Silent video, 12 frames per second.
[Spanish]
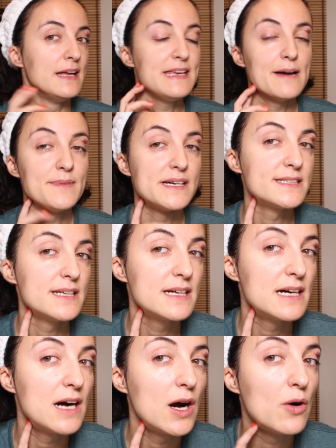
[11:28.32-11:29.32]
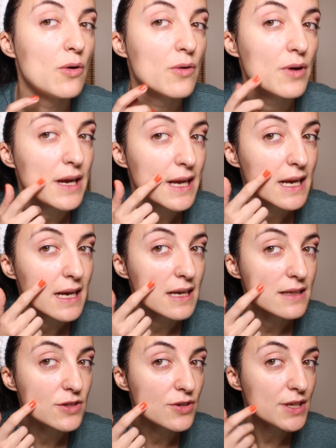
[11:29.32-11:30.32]
Ya me ha secado
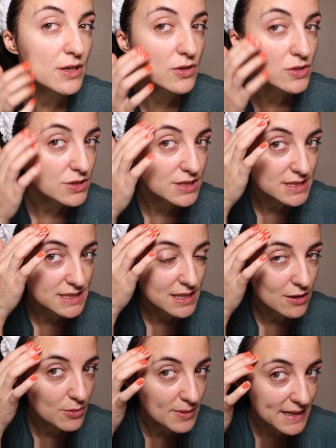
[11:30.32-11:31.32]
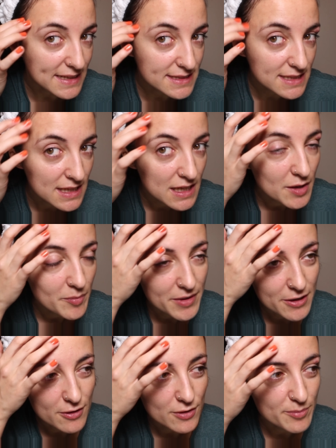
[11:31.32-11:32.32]
el tónico, no sé si lo veis,
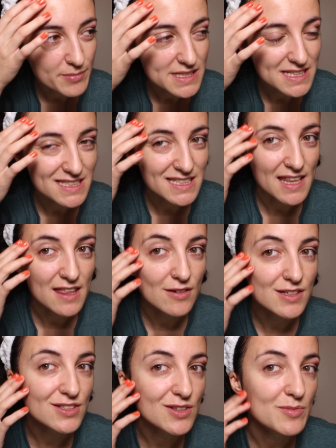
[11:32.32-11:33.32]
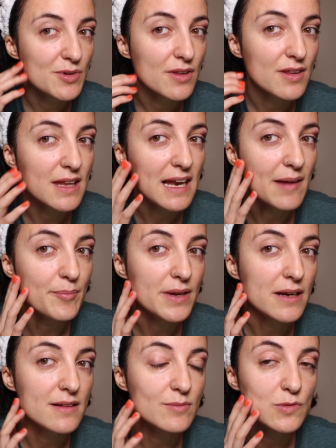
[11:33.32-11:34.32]
pero mi sensación es como de la
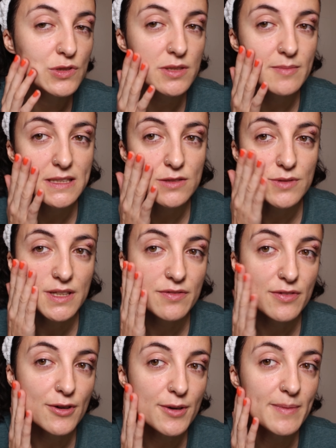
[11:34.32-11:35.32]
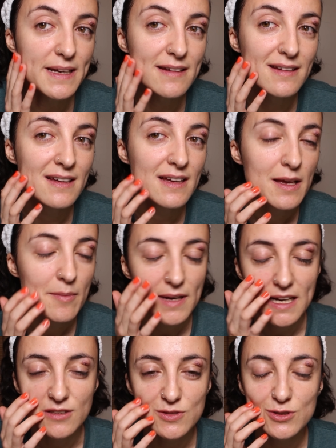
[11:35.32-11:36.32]
piel mucho más uniforme, me
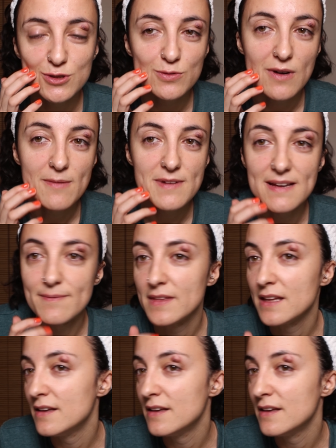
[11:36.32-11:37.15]
la noto suave